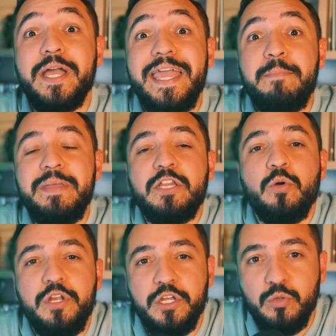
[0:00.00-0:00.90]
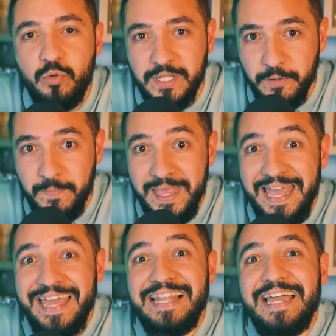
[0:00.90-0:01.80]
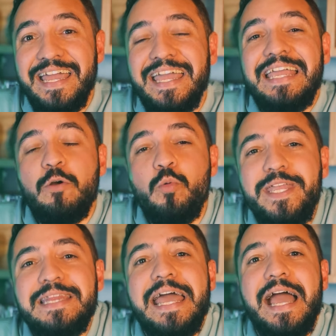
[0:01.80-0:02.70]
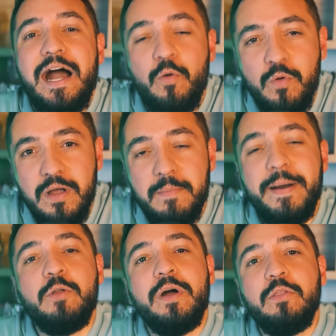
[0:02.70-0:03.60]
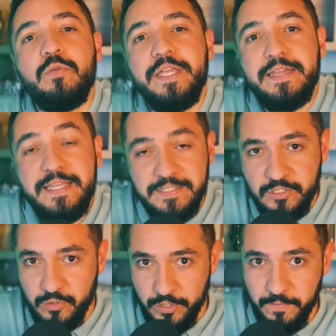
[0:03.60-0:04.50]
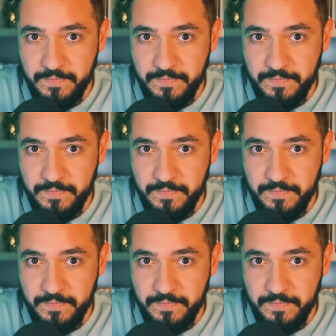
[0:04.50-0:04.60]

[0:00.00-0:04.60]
que a mentoria núcleo ela é o ideal para um aluno que tem esse sonho.